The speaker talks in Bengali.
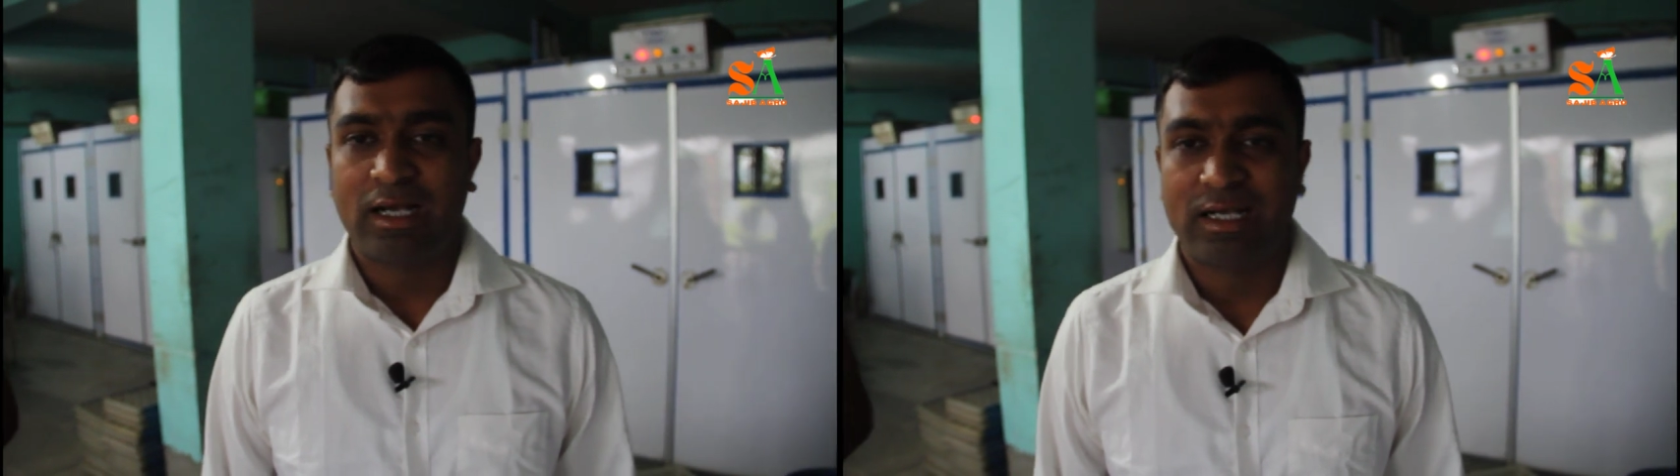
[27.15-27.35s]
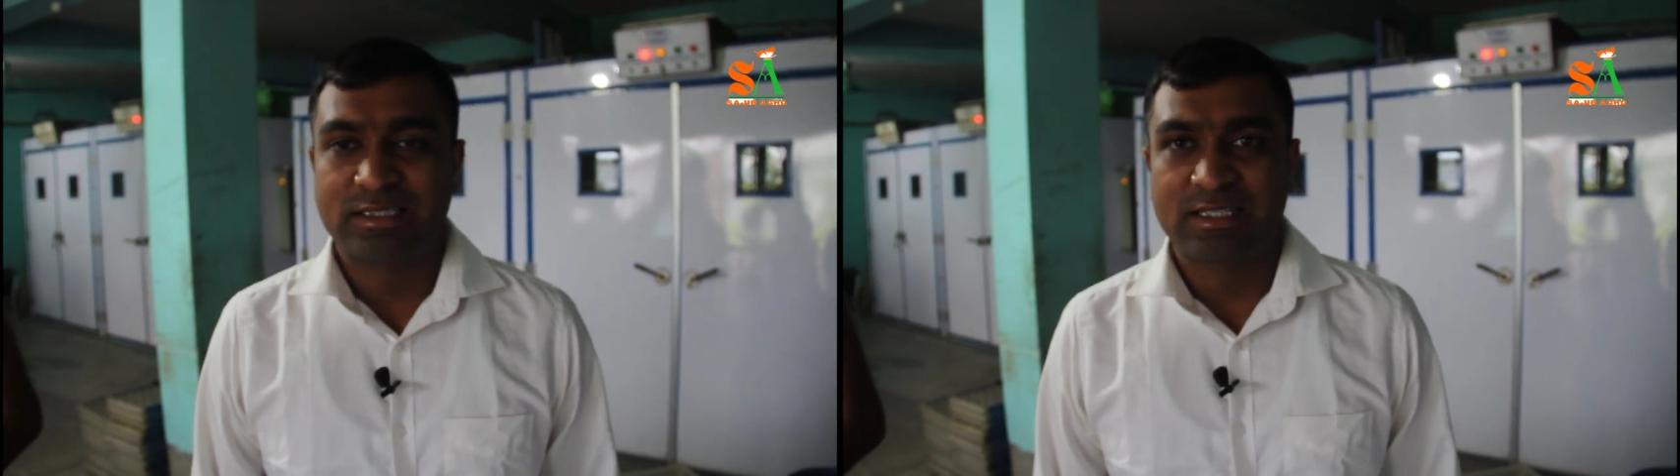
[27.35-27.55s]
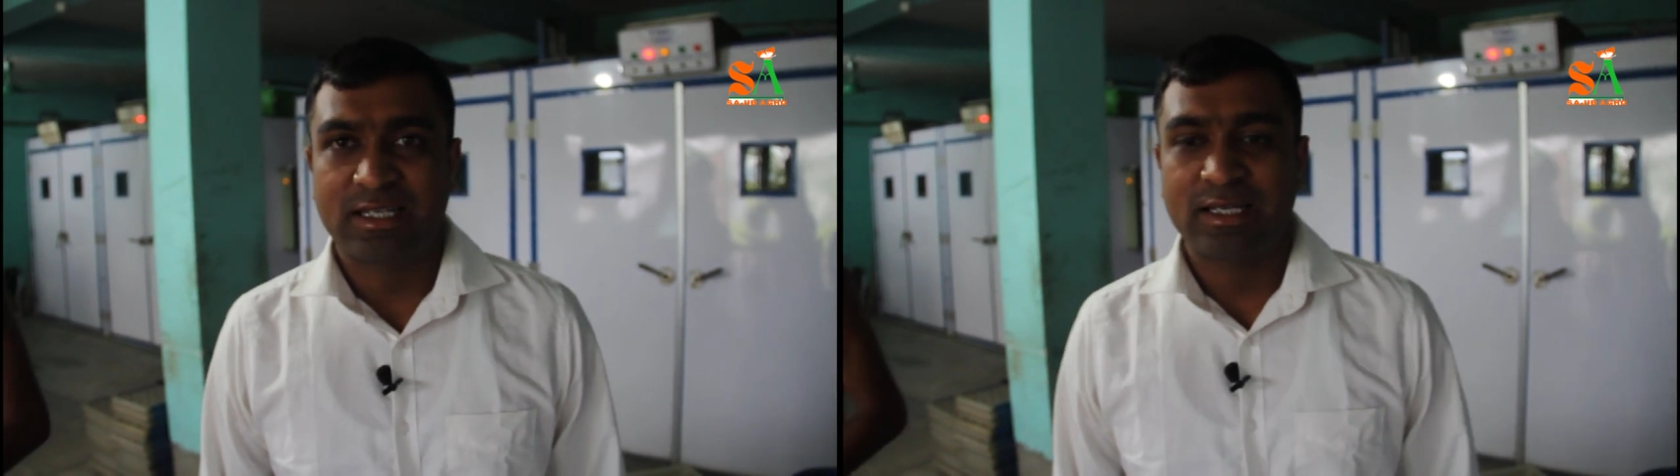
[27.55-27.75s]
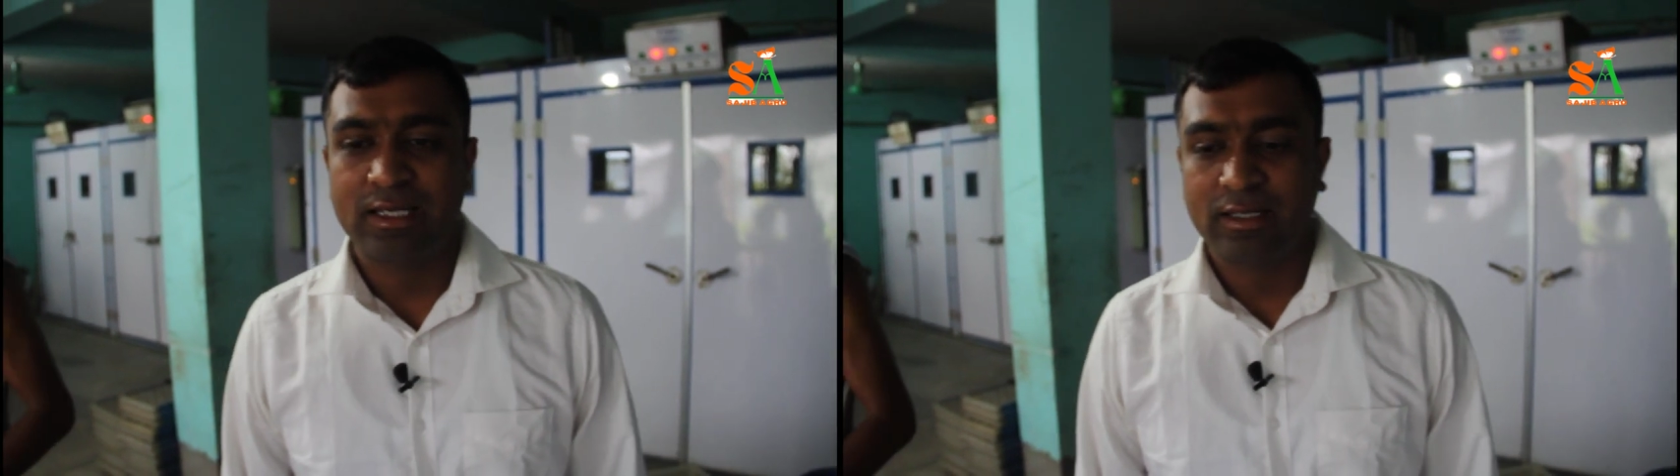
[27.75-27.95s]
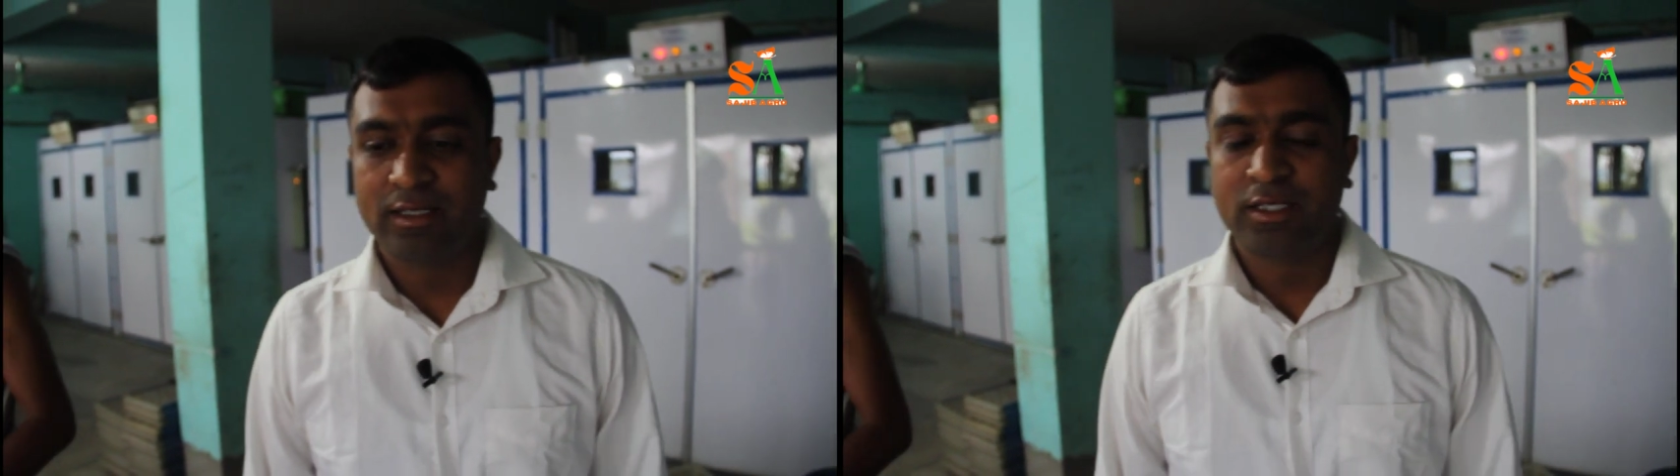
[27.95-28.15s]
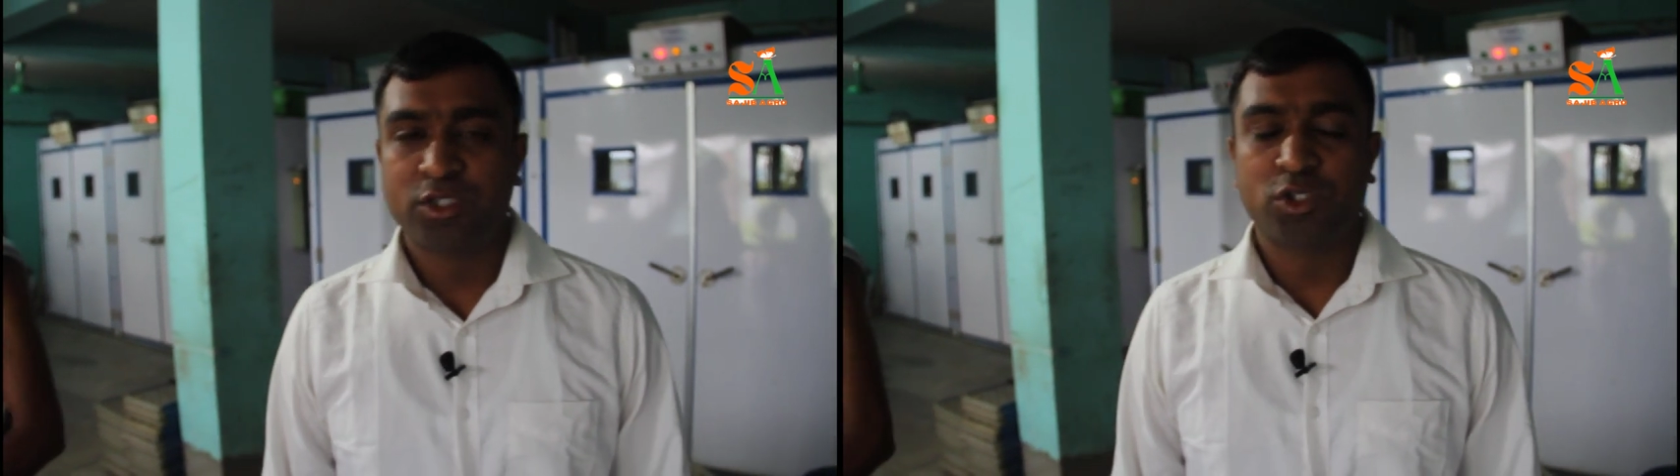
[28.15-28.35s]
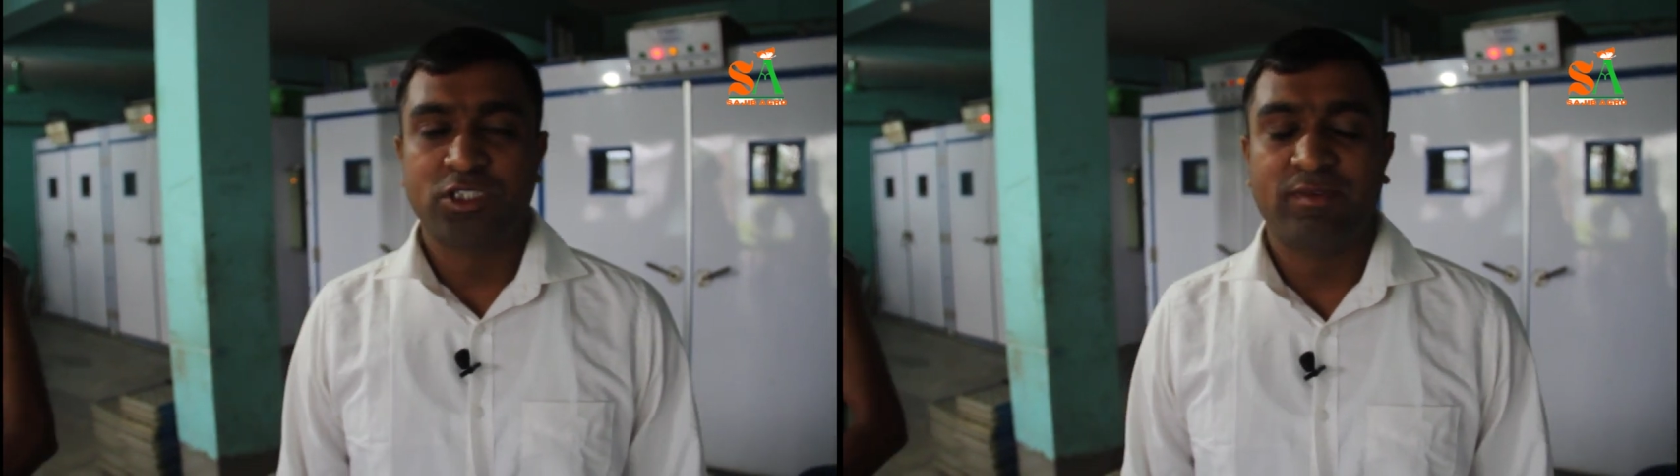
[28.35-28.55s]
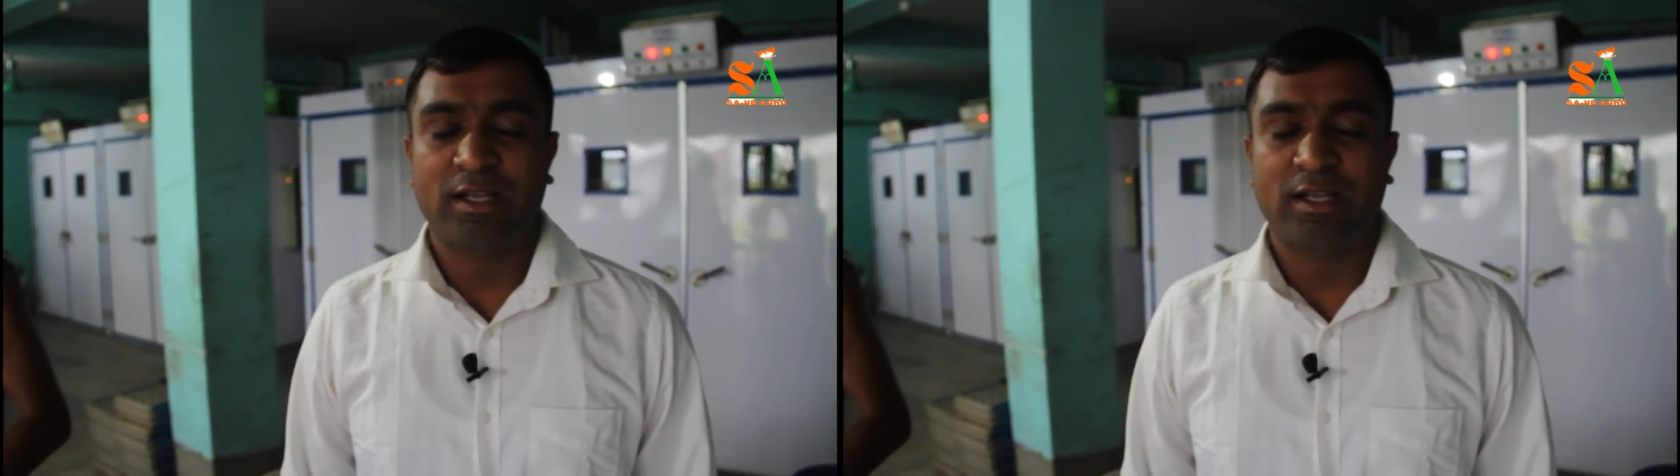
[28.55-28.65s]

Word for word: আজকে সজীব